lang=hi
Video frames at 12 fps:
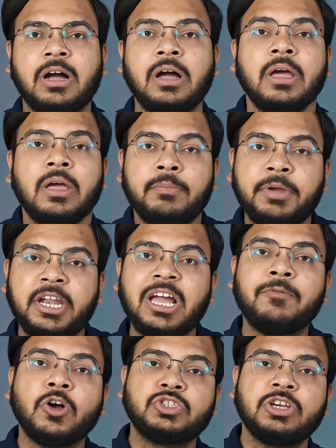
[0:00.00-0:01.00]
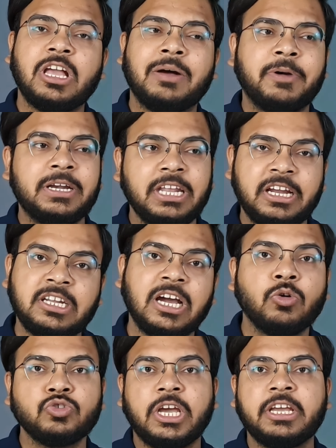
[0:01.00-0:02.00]
का मीडिया वॉचिंग यहाँ पर ठीक ठाक
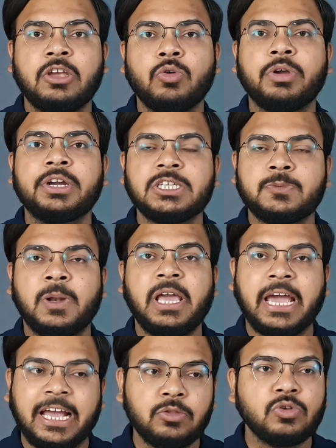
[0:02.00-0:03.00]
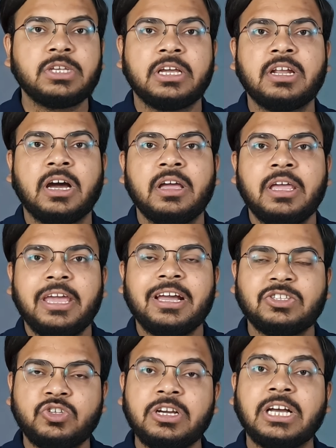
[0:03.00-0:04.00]
हो जाएगी क्योंकि डिस्प्ले है तो सही ना एक
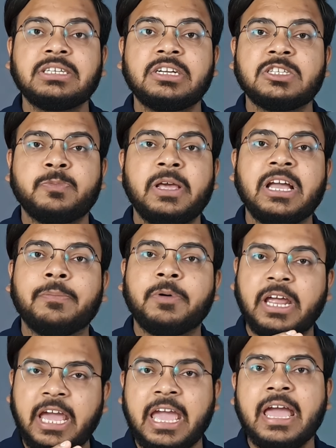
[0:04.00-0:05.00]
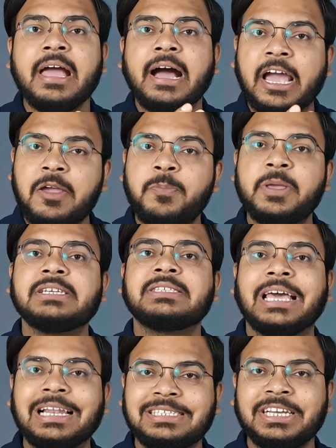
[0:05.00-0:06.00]
अच्छी खासी डिस्प्ले यहाँ पर है आईपीएस
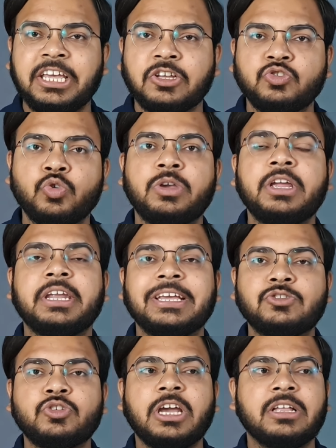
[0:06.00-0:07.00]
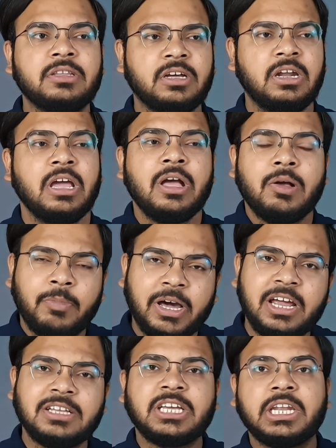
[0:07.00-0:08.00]
एलसीडी जो कि रेंज के अंदर
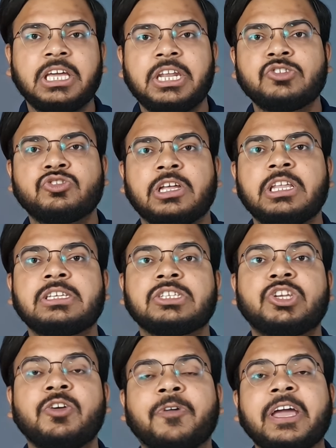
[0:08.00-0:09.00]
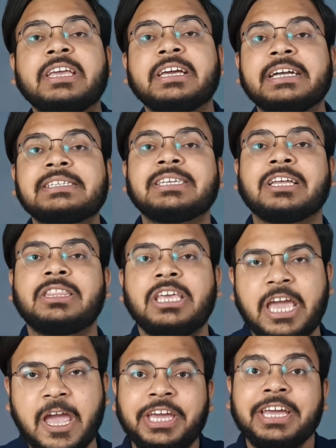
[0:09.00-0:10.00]
बारह की रेंज के अंदर जस्टिफाई कर सकती
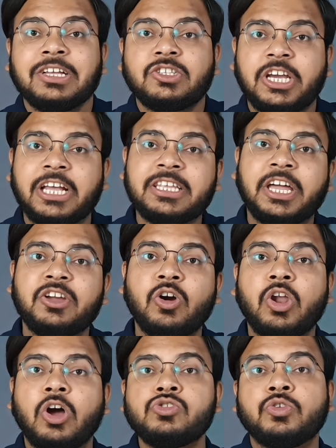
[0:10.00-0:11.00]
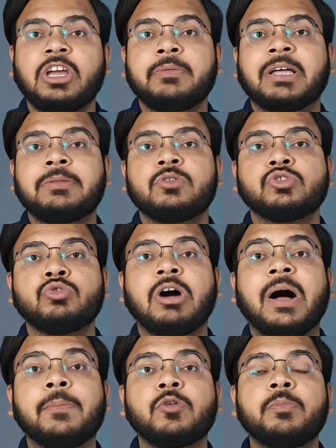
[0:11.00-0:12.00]
है छह तारीख को लॉन्च होने के बाद में दोस्तों
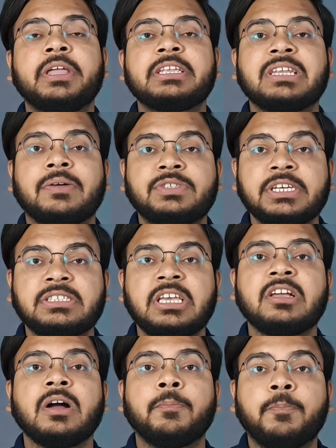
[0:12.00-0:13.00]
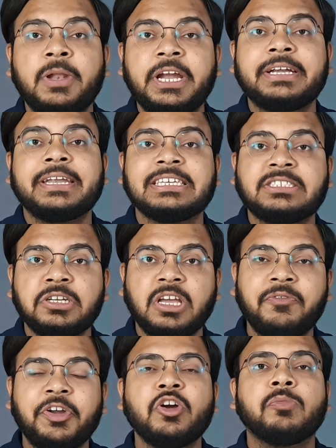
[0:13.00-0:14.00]
आपको मेरी तरफ से इसकी कंप्लीट टेस्टिंग की
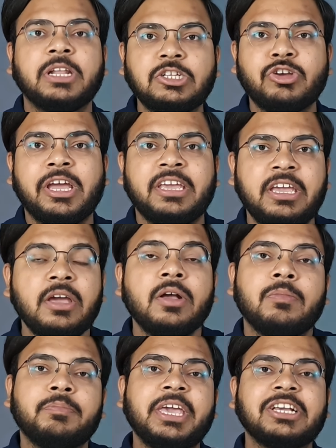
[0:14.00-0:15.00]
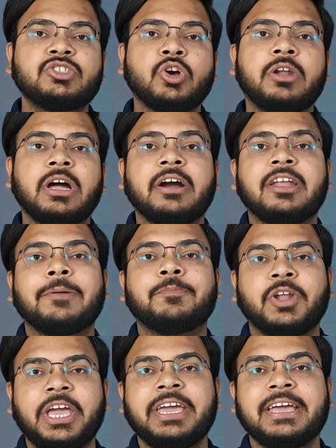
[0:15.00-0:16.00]
वीडियो मिल जाएगी मेक श्योर sure अगर आप
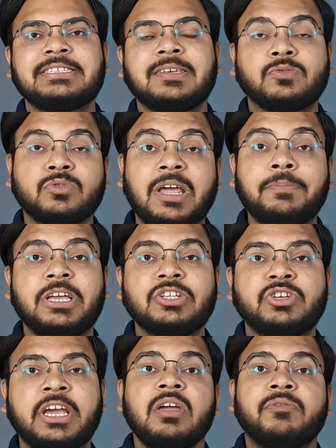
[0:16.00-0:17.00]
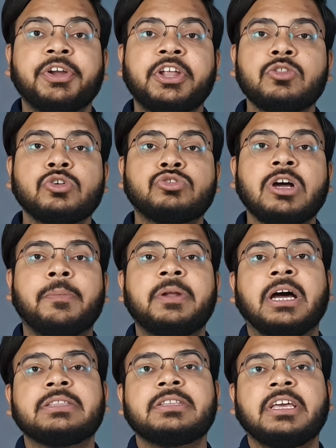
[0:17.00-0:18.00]
नए हैं सब्सक्राइब कीजिए वीडियो दोस्तों आपने
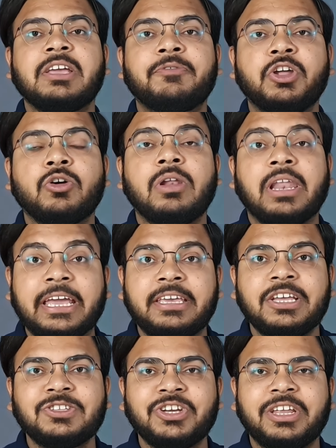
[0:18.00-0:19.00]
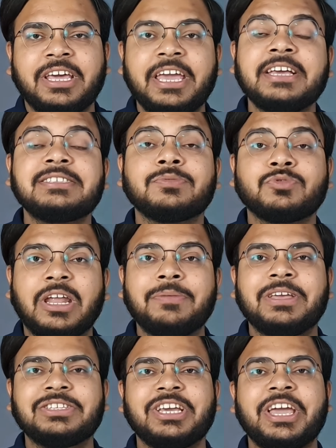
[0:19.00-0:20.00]
यहाँ तक देखिए वीडियो को लाइक कीजिए नए हैं सब्सक्राइब
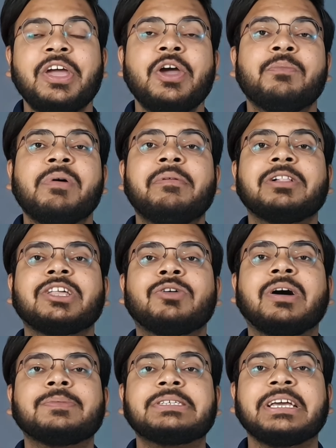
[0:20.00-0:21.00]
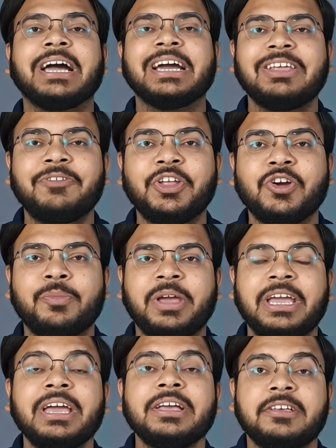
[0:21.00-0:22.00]
कीजिए मैं मिलता हूं आपसे अगली वीडियो में
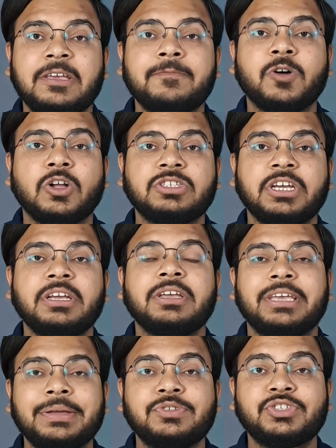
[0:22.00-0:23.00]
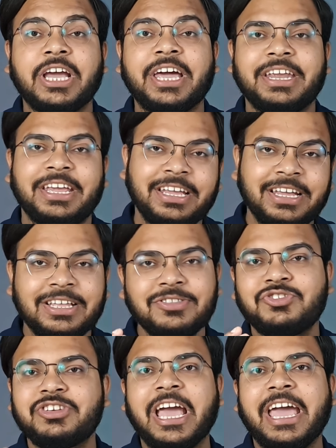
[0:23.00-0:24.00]
कीप वॉचिंग कीप शेयरिंग
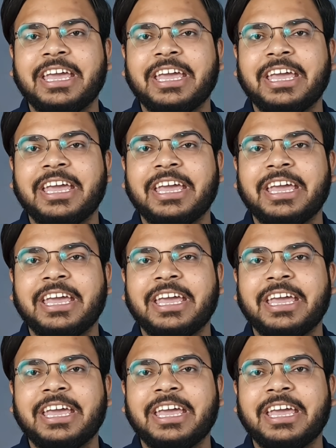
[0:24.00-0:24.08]
जय